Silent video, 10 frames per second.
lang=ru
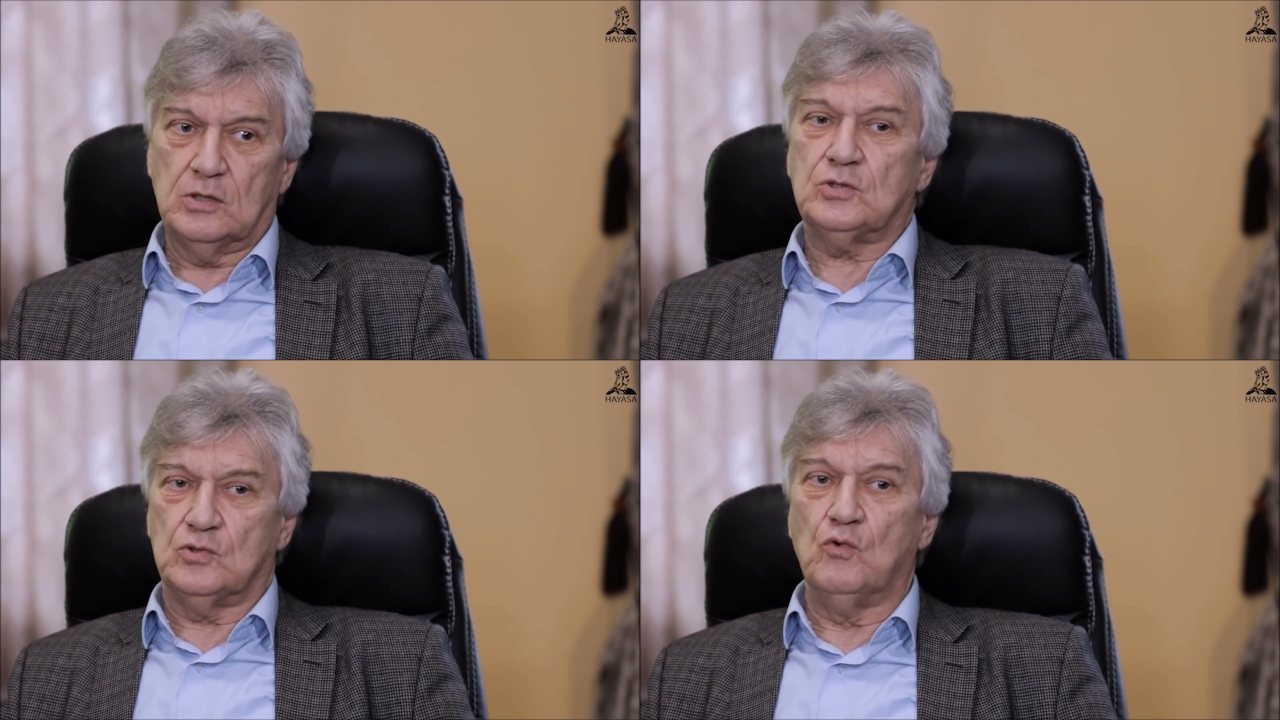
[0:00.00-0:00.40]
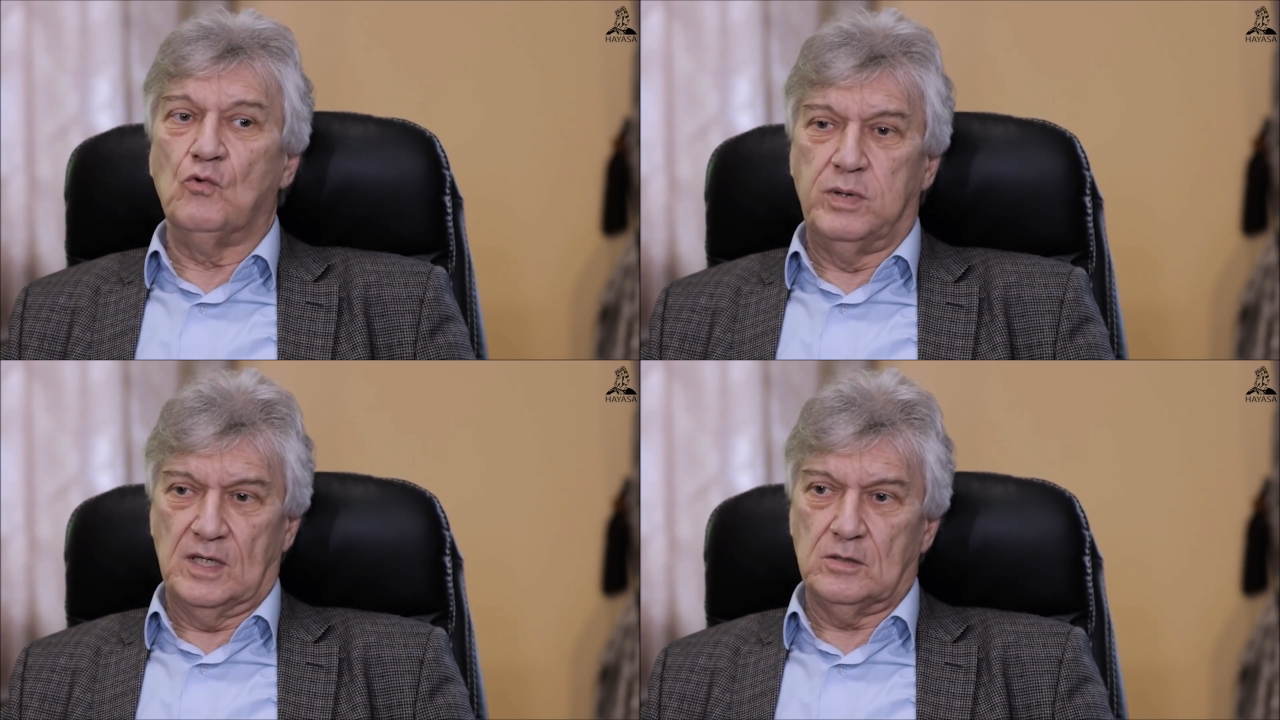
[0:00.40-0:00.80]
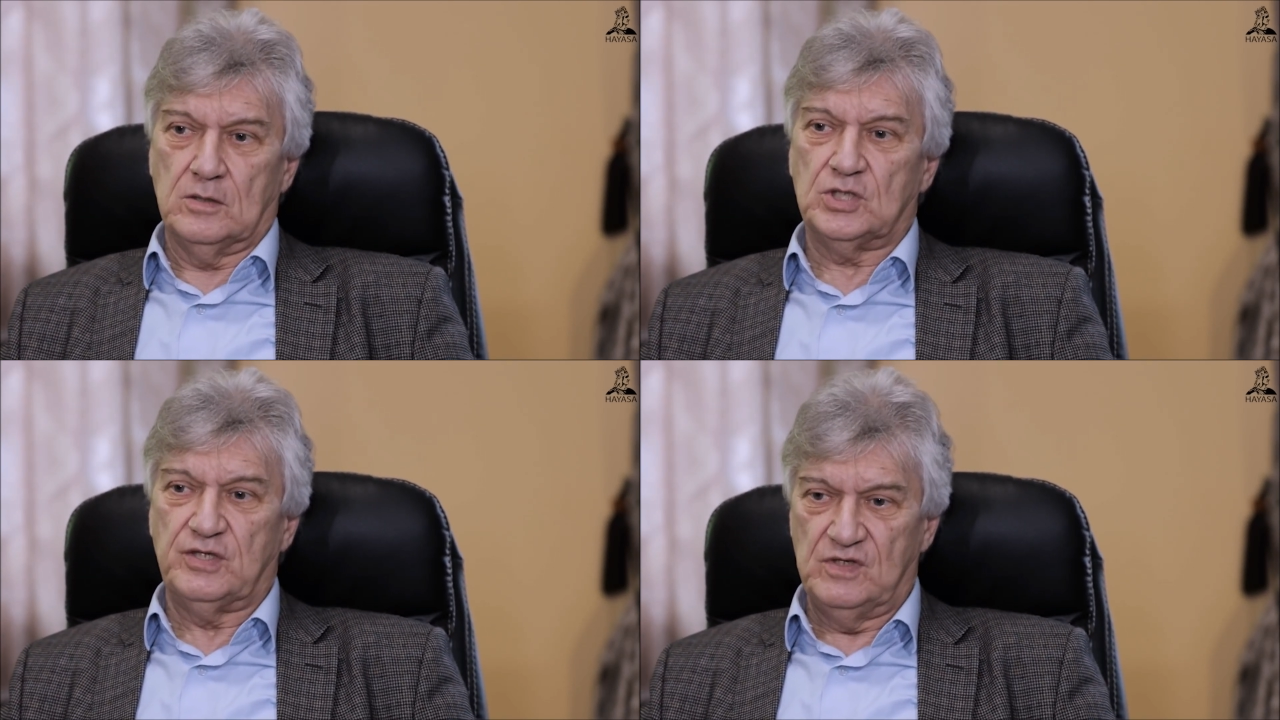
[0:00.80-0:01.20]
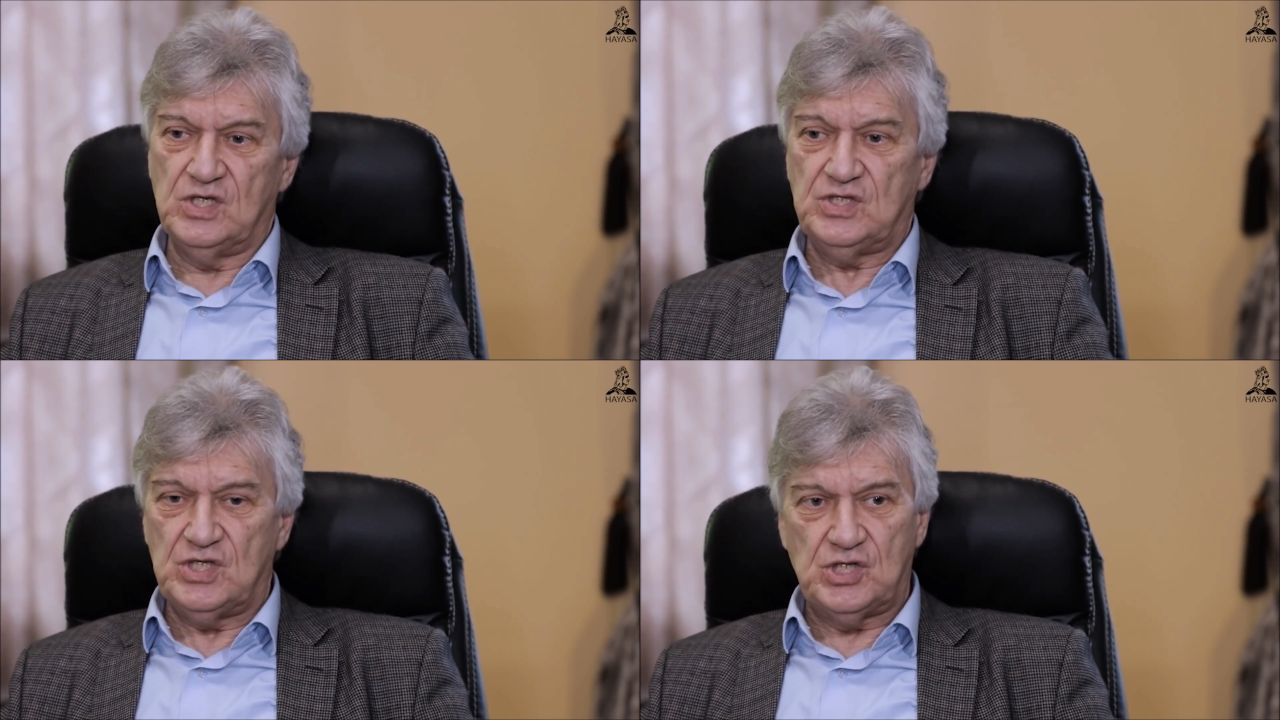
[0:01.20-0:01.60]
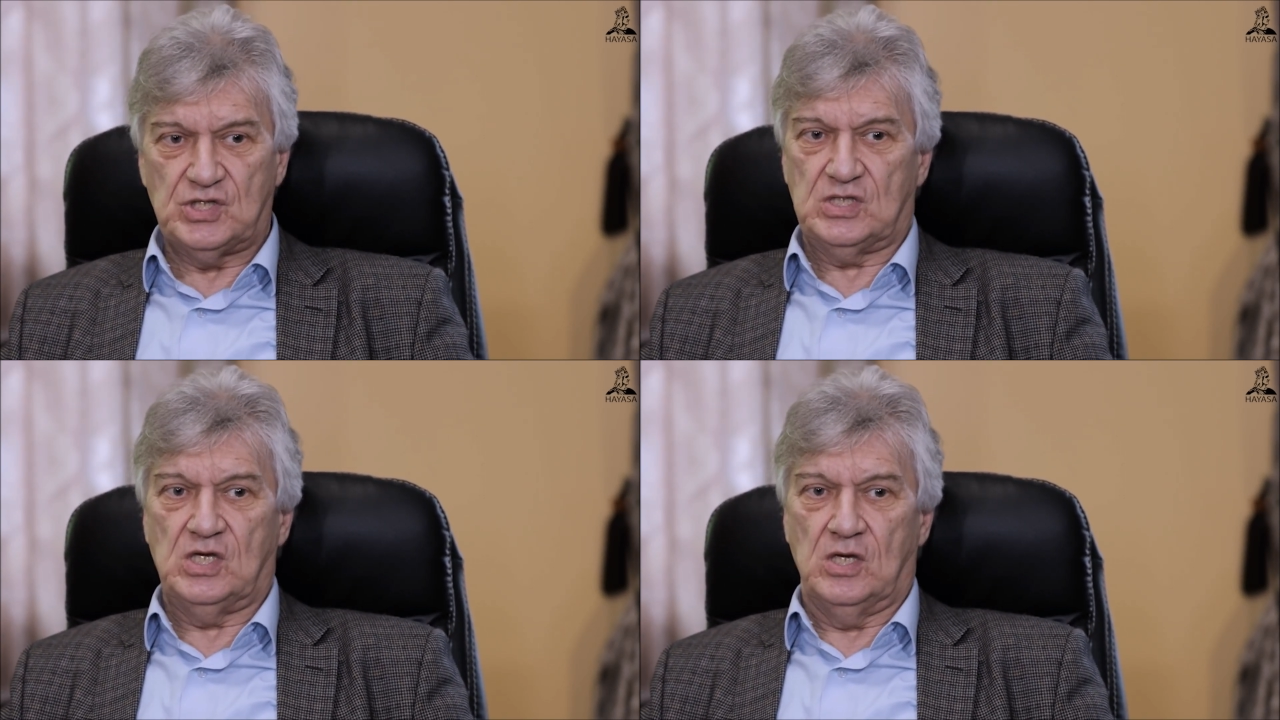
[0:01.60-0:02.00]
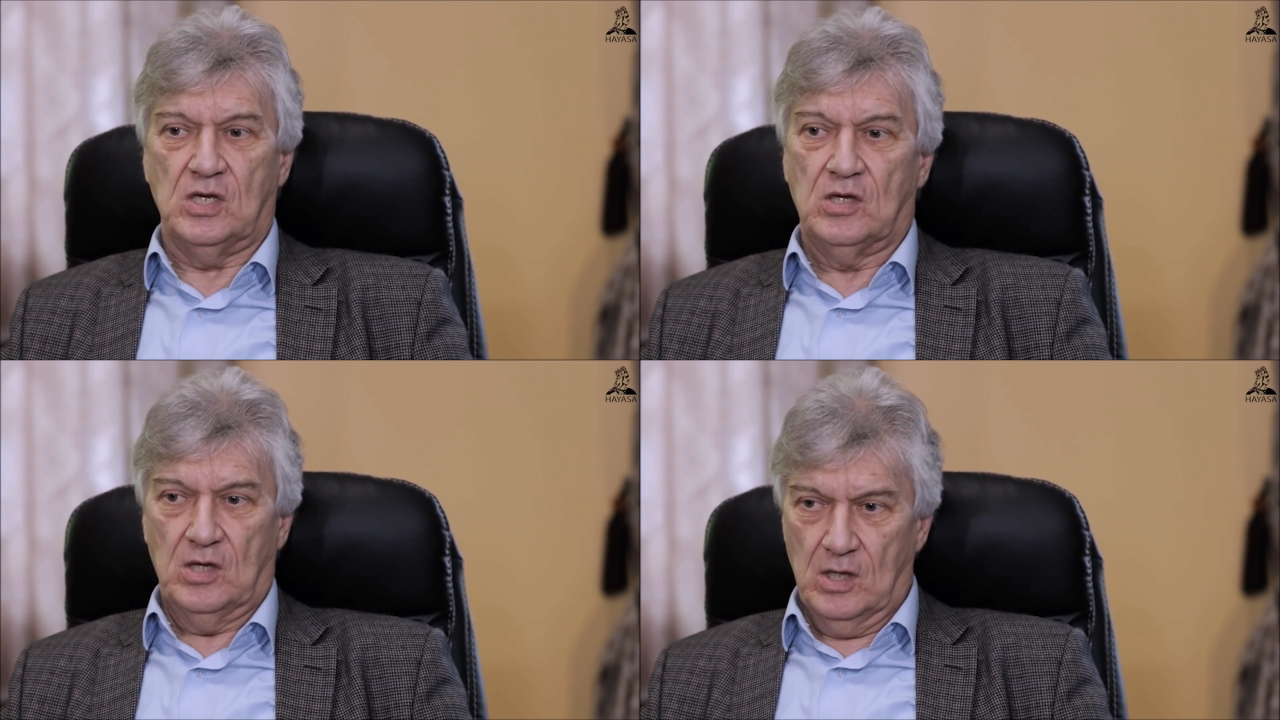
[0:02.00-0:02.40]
сугубо шовинистические